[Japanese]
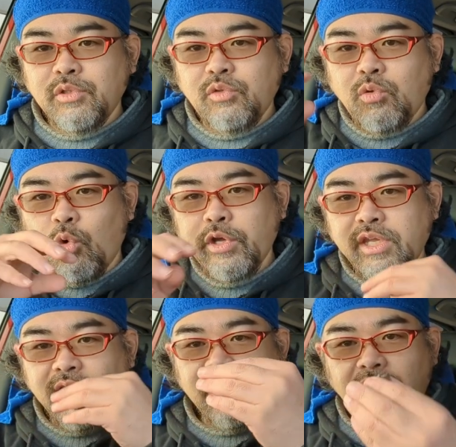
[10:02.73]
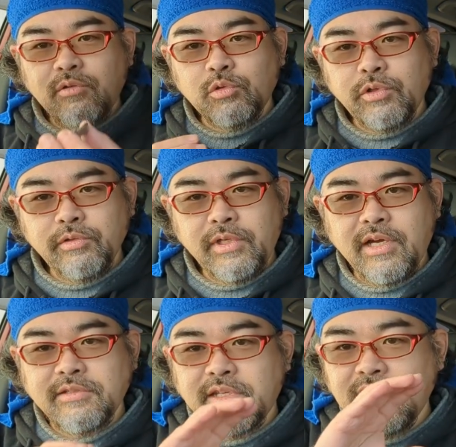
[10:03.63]
分とこう置き換えられることによって
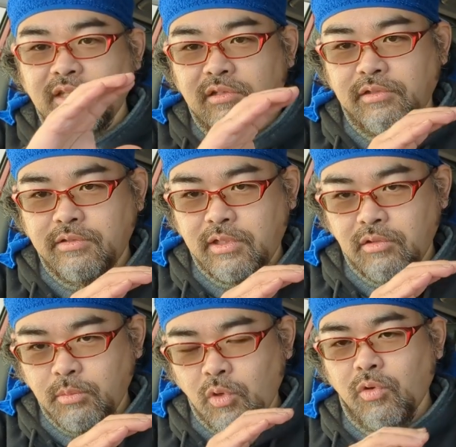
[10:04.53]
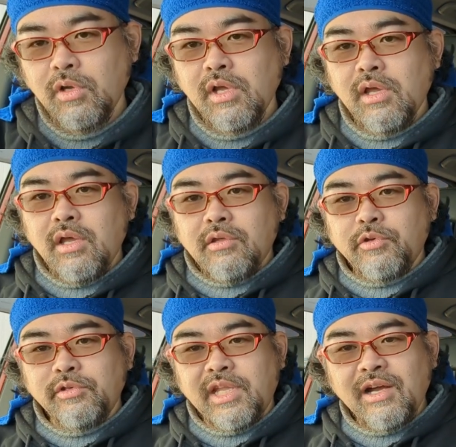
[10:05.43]
化石になるんですけども
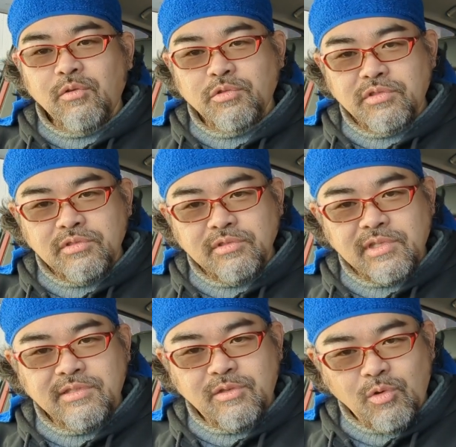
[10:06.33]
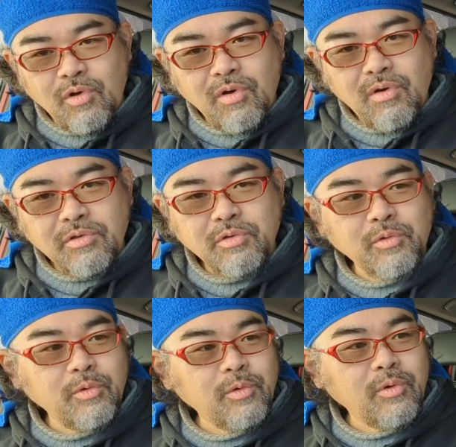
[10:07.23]
そういう軟骨ですとそ
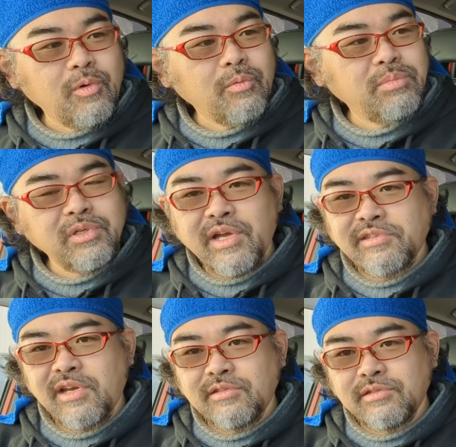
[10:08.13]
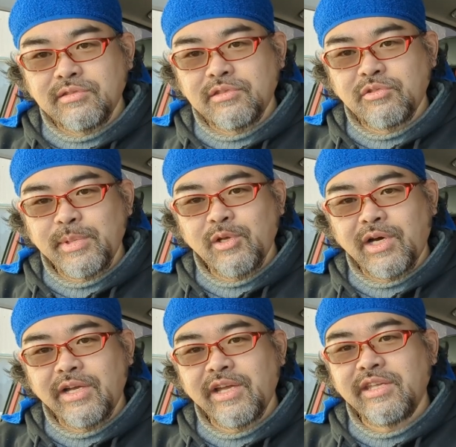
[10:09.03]
の分解されるスピードが
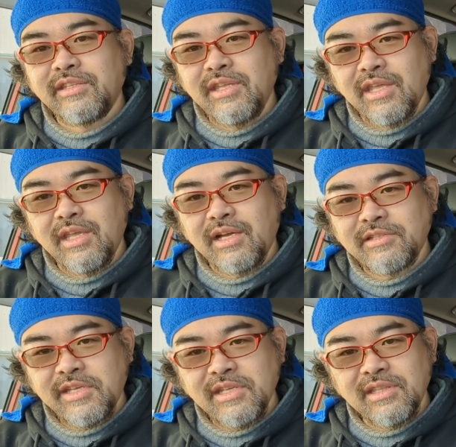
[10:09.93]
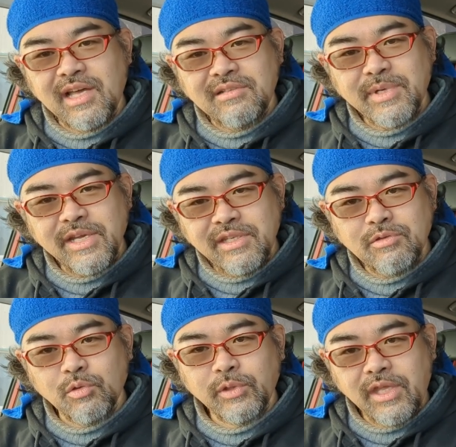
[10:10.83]
速いんで化石になる前に
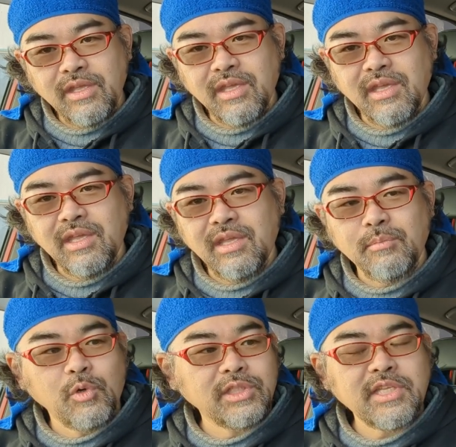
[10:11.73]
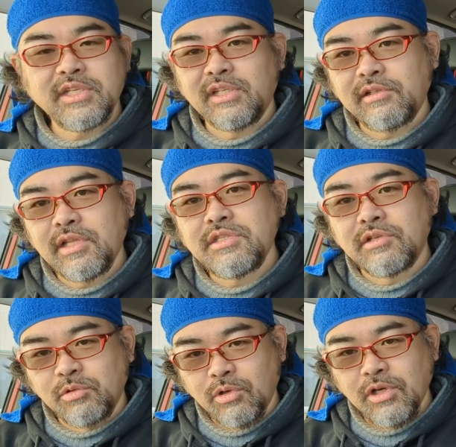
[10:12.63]
そのね、えー、もう形がなくなっちゃ
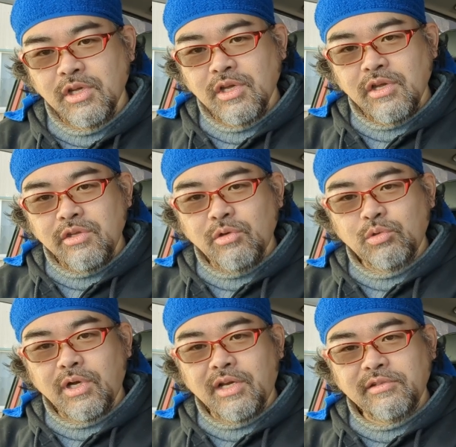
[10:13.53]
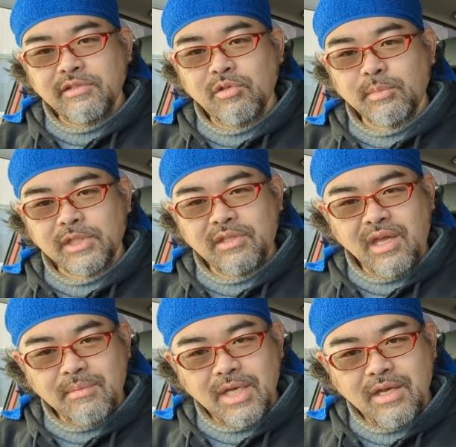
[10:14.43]
うということがあるんですけど、まあ、
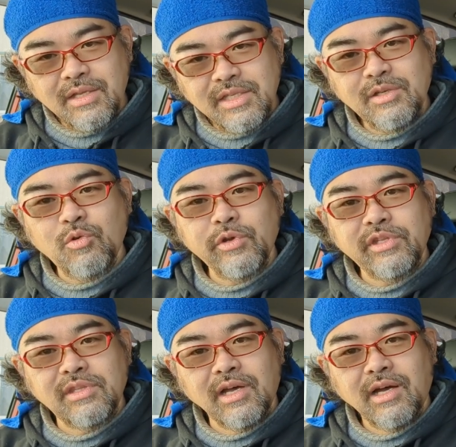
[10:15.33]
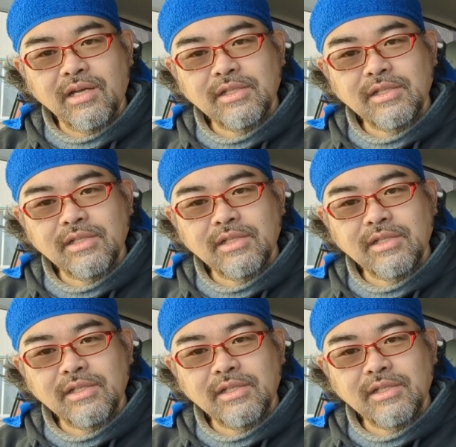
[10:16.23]
たまにこういった、